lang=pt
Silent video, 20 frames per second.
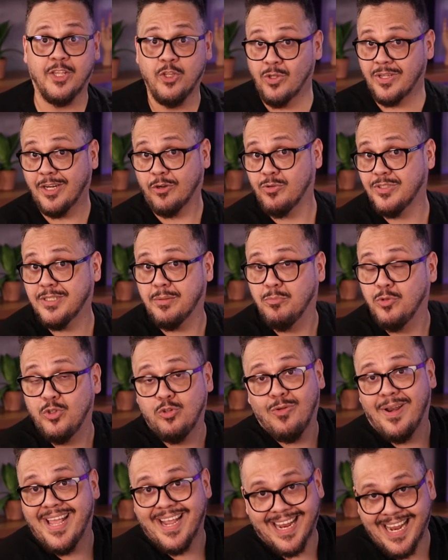E outra coisa muito
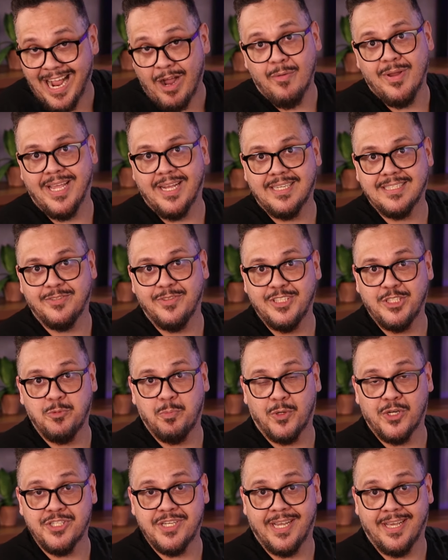legal em relação a esses
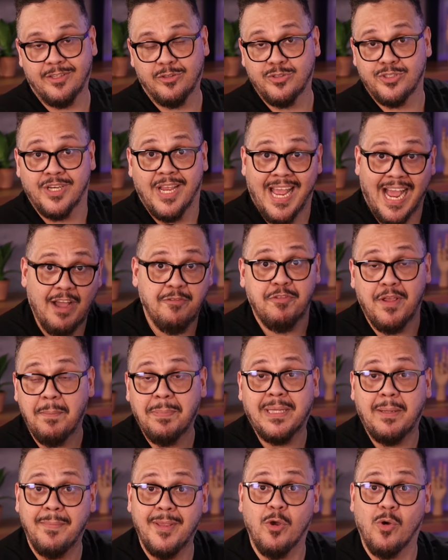projetos, a FIAP
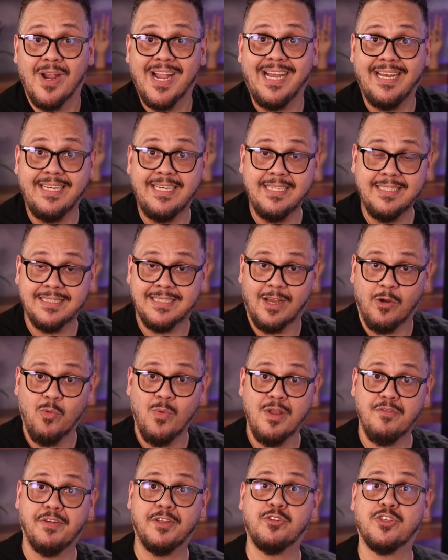também organiza um
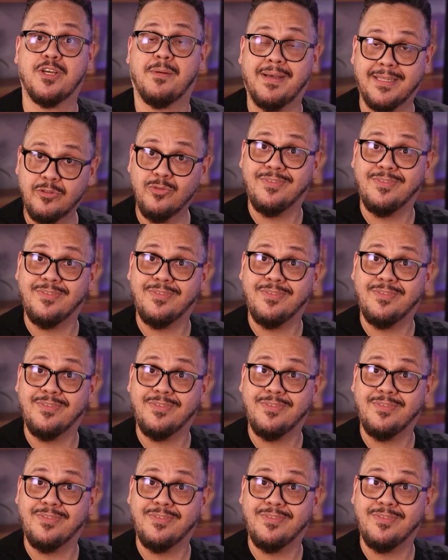evento chamado